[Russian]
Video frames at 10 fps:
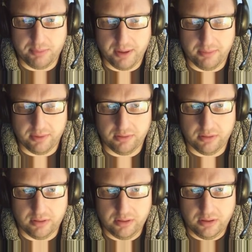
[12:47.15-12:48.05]
прямо
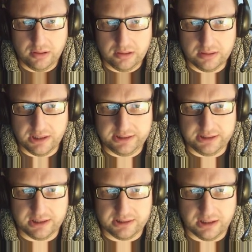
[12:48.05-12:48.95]
дойти
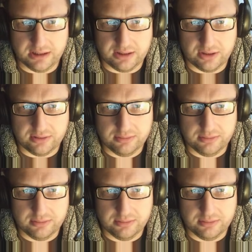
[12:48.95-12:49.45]
до центра.